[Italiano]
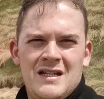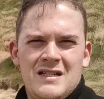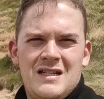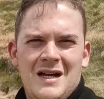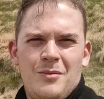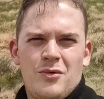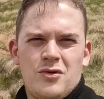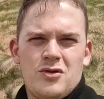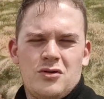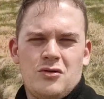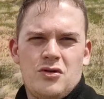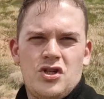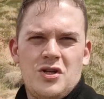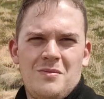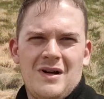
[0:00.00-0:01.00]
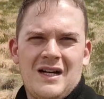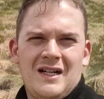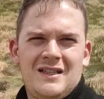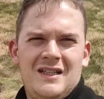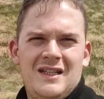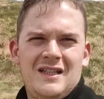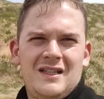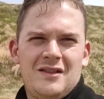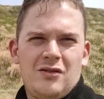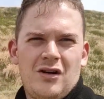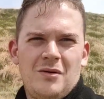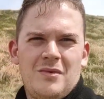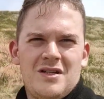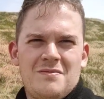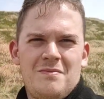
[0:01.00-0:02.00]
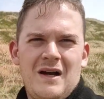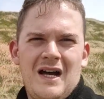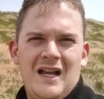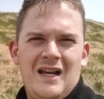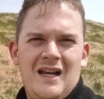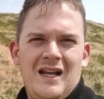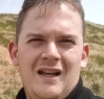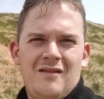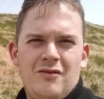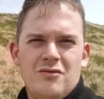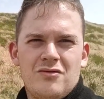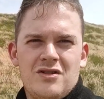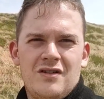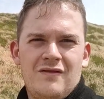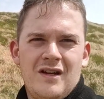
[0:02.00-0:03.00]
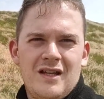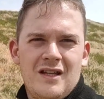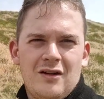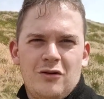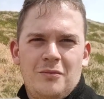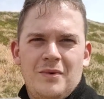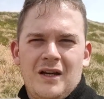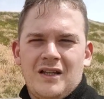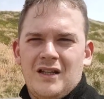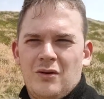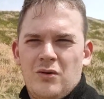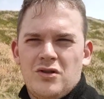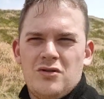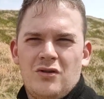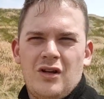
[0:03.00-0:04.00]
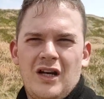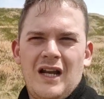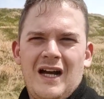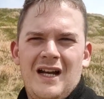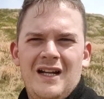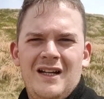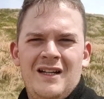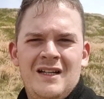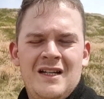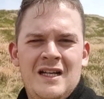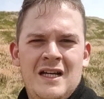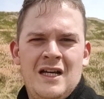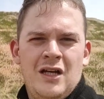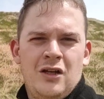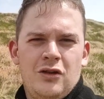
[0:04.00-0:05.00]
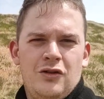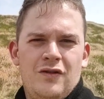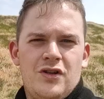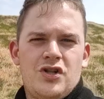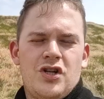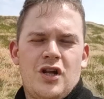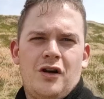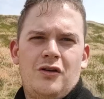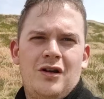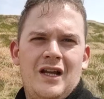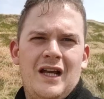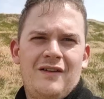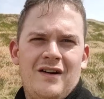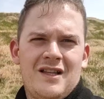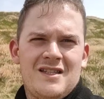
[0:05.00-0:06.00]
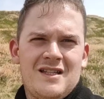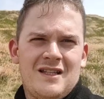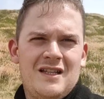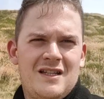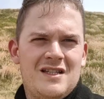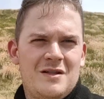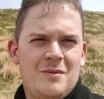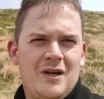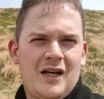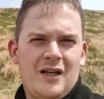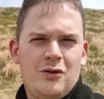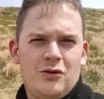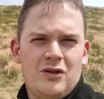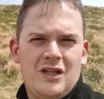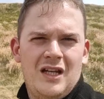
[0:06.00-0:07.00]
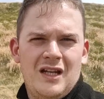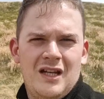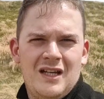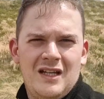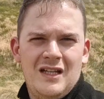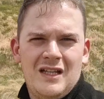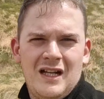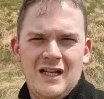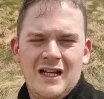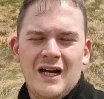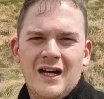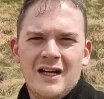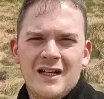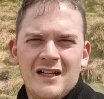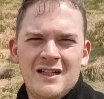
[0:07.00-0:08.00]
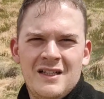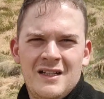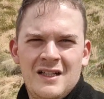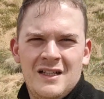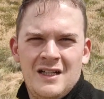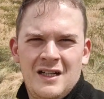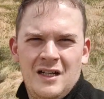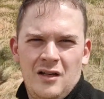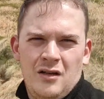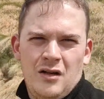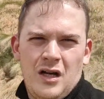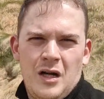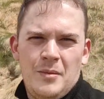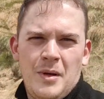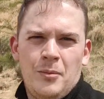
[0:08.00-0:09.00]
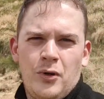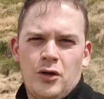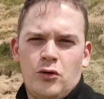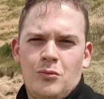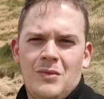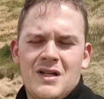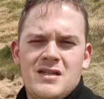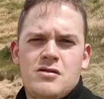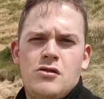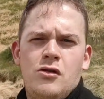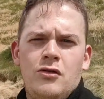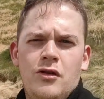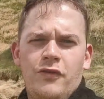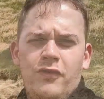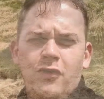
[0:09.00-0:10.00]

siamo sotto Cima Cadì, dietro le mie spalle, non si vede, coperto da questo crinale, dove c'erano le avanzatissime ridottine italiane. Abbiamo portato un mazzolino di